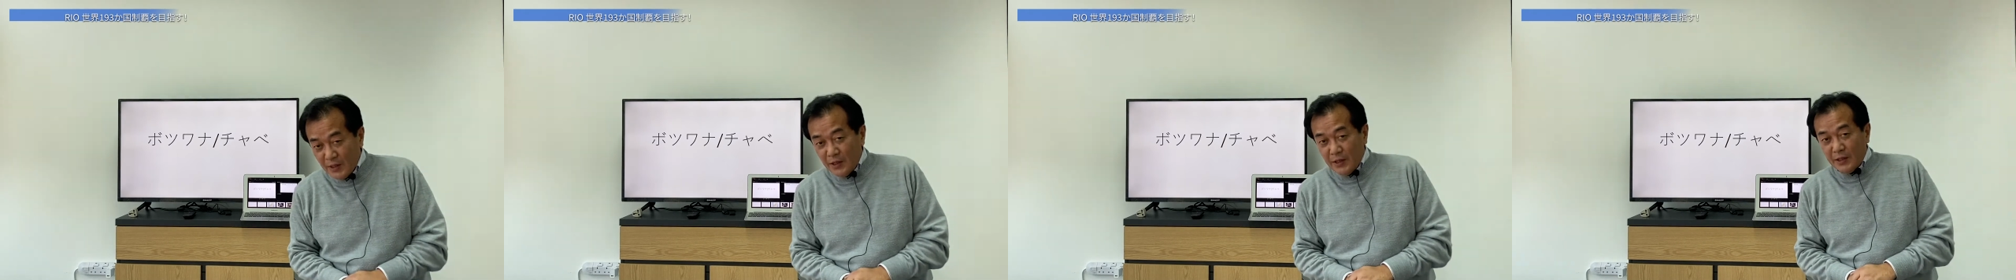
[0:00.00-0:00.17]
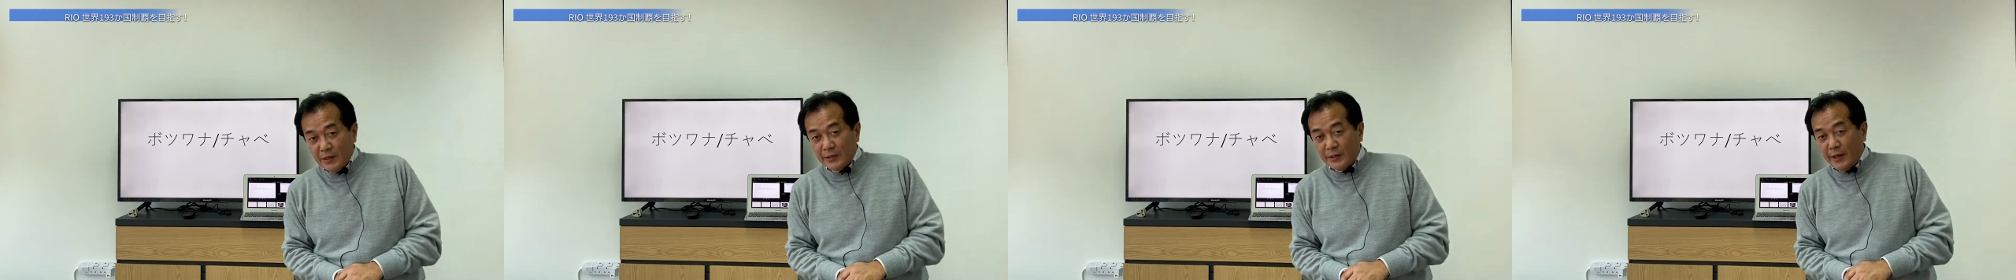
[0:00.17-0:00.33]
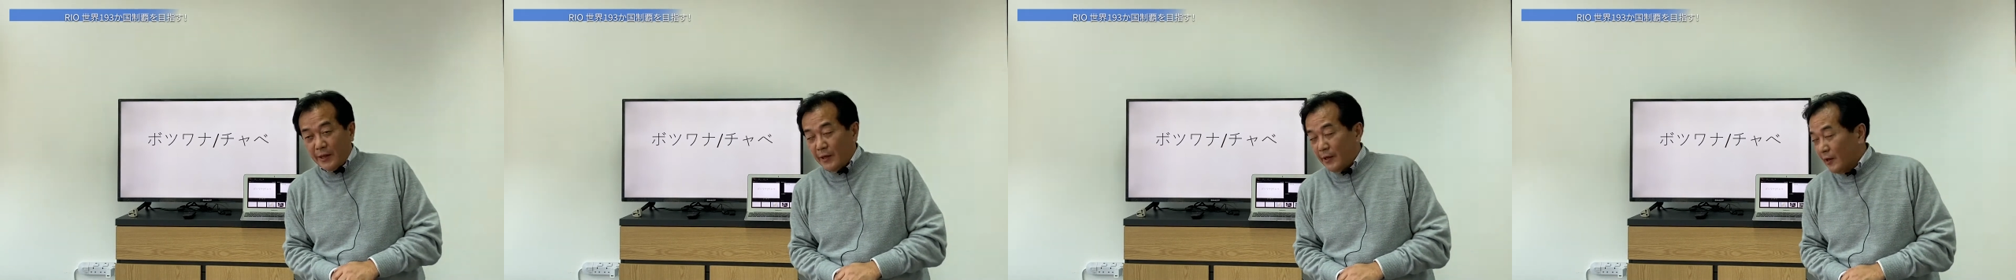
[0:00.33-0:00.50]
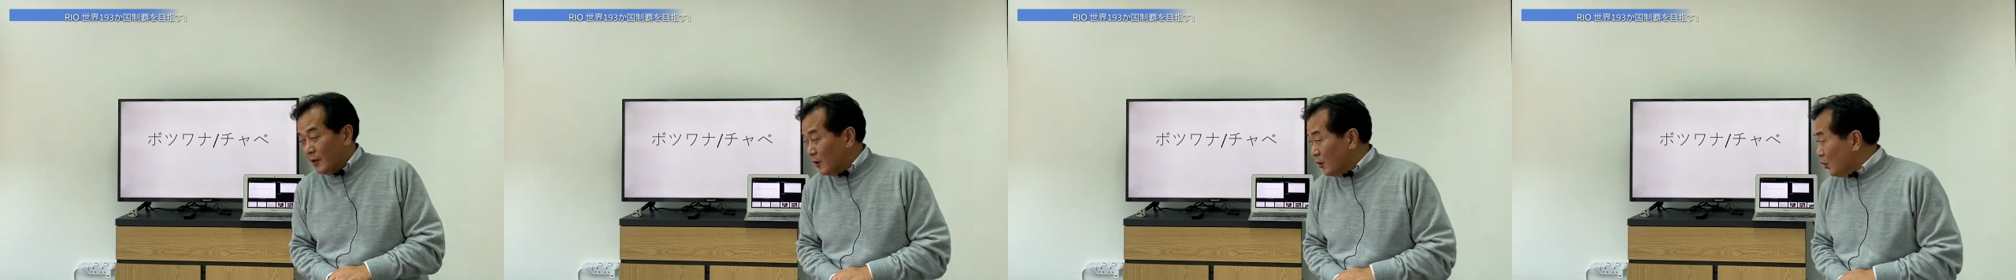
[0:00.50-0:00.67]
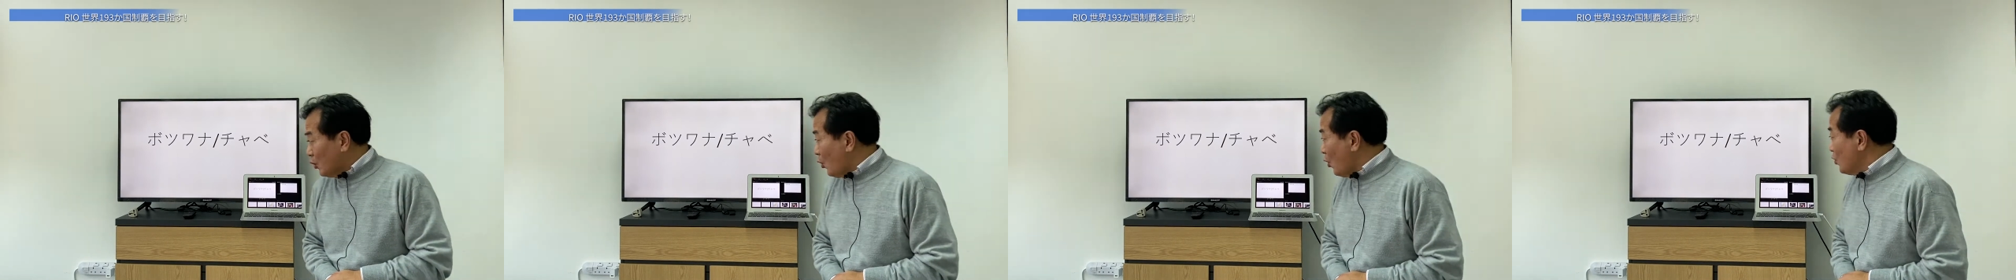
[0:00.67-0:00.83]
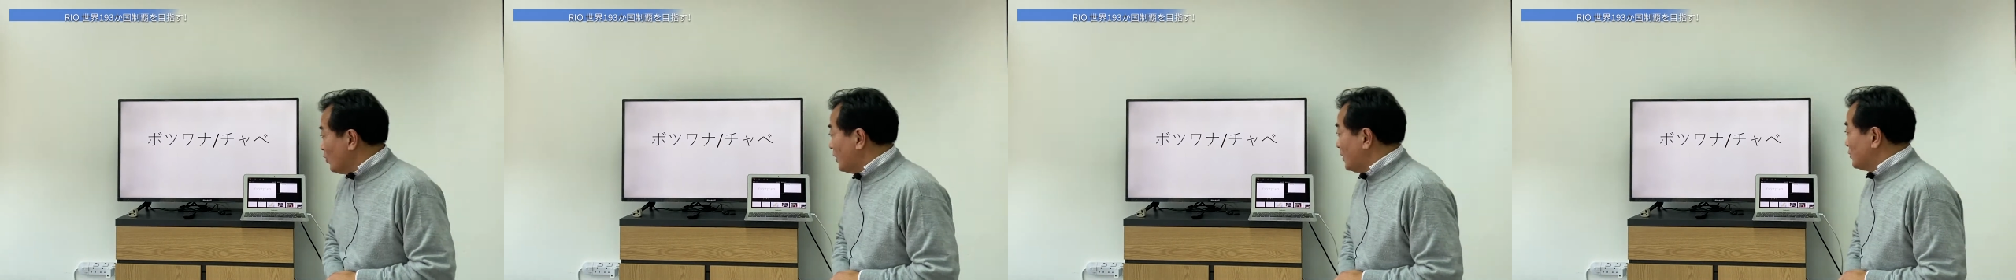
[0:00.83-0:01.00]
で、
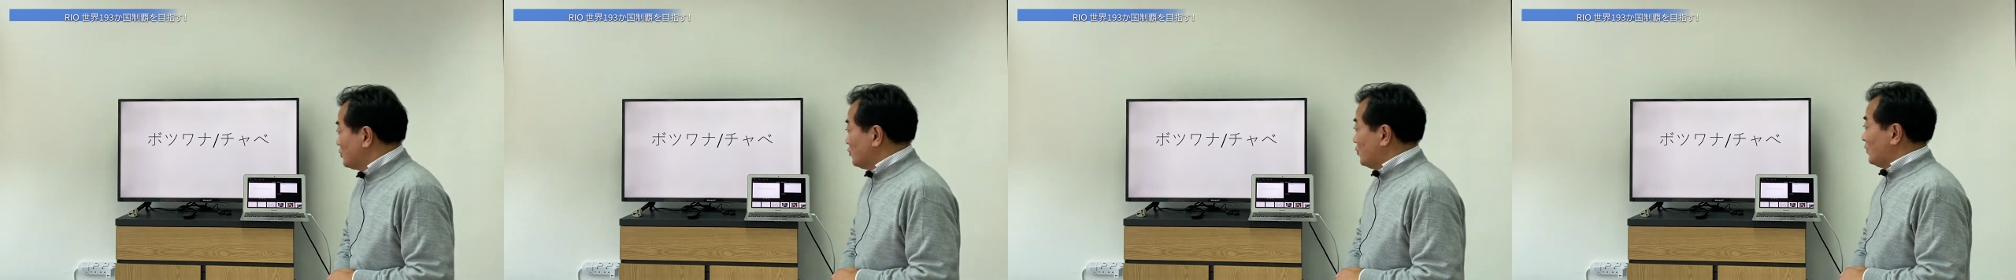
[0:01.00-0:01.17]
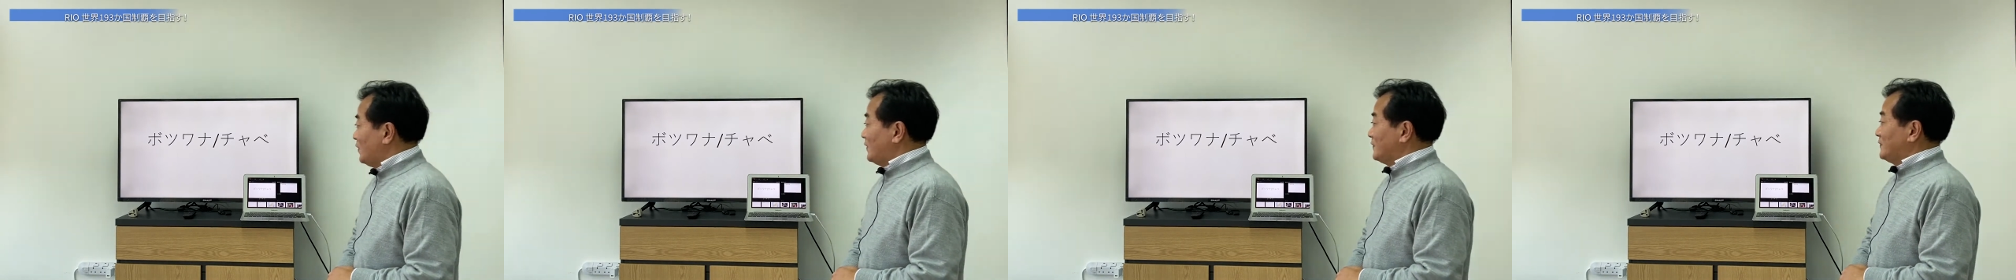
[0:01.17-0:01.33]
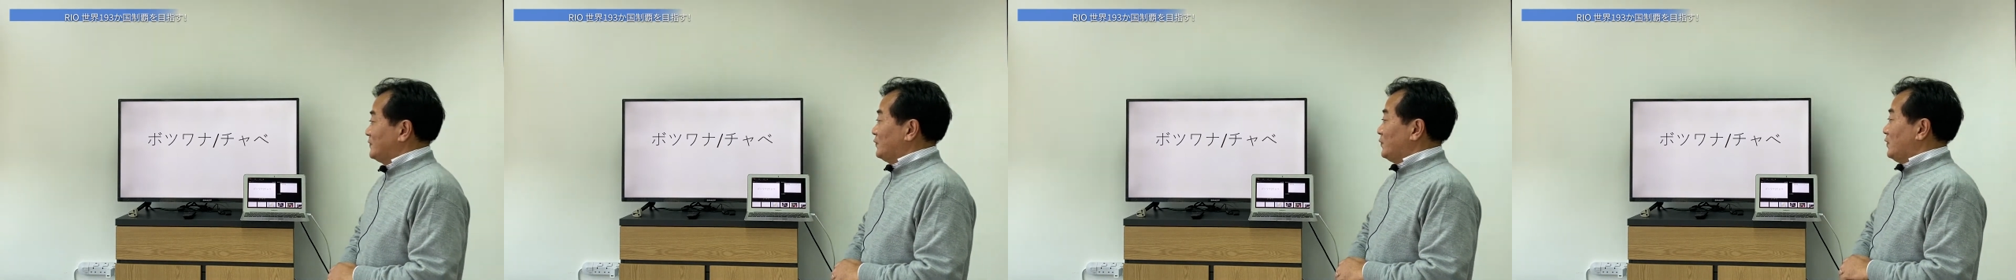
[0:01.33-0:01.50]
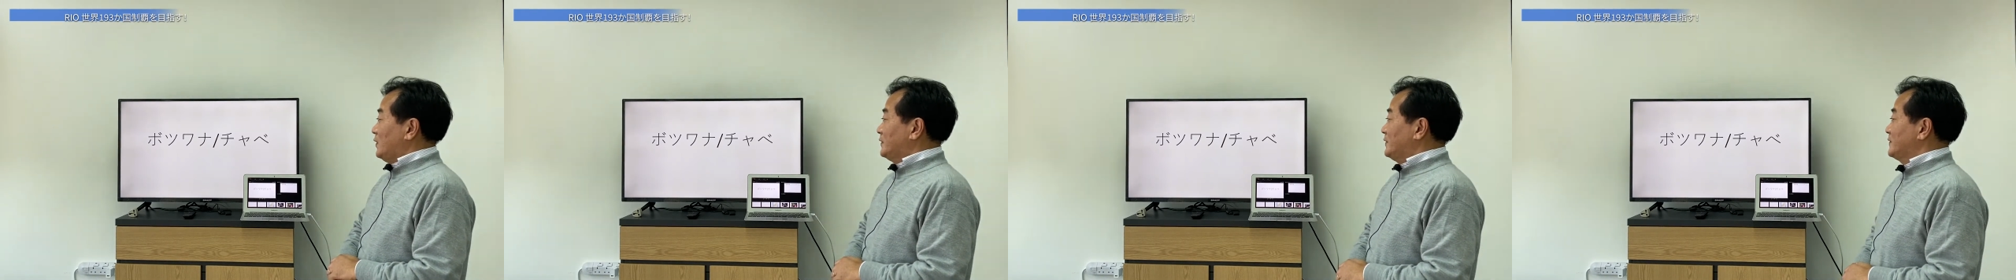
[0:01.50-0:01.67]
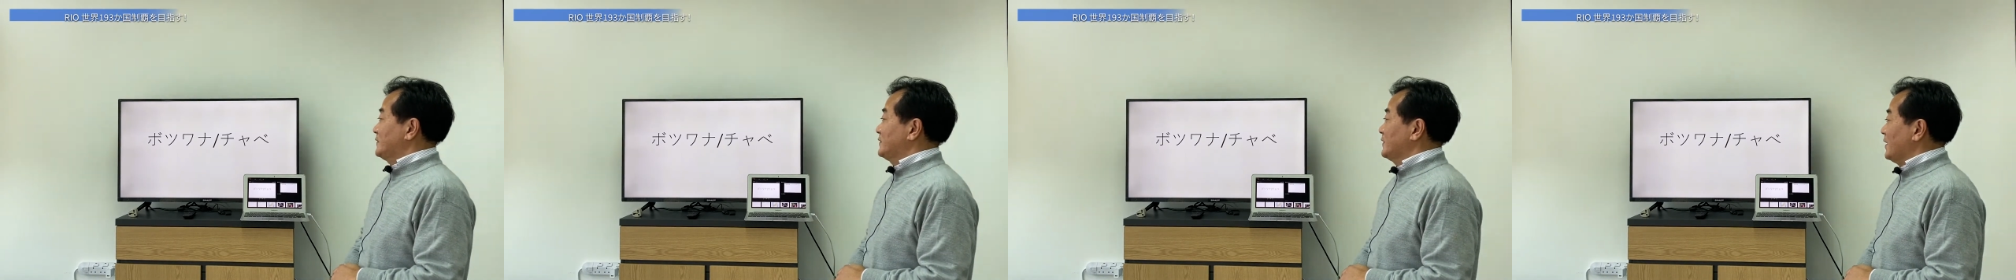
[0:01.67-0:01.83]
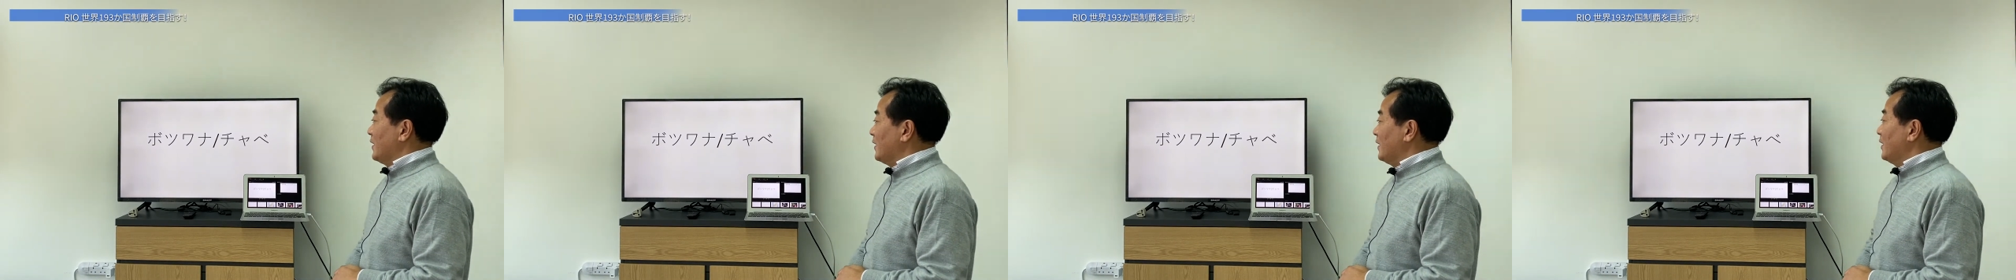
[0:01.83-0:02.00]
今回紹介するのがで
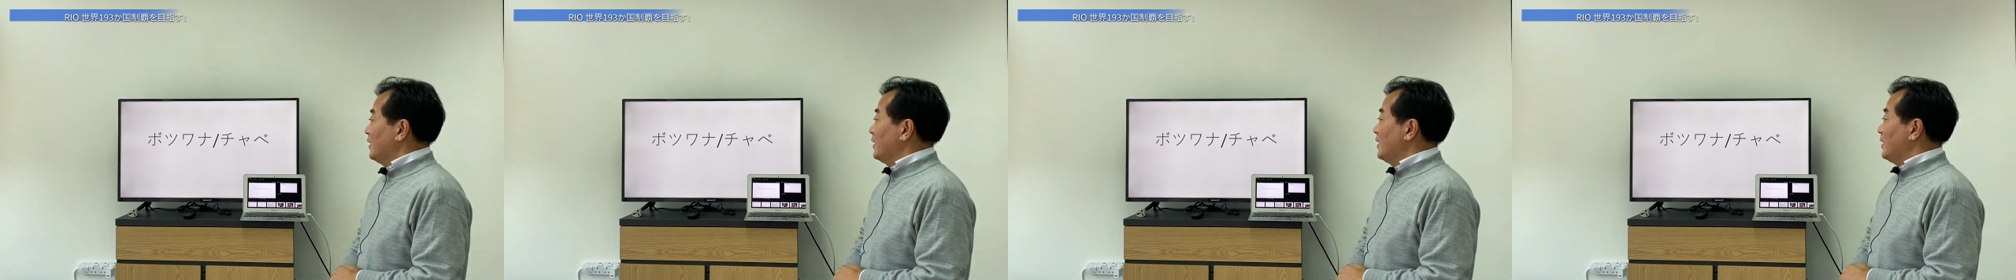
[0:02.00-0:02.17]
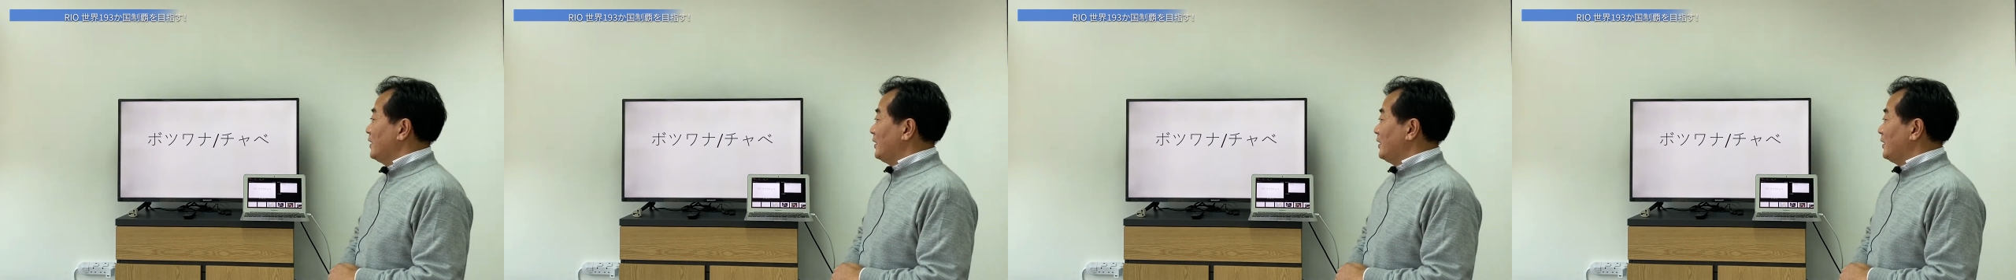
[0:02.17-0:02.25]
すね、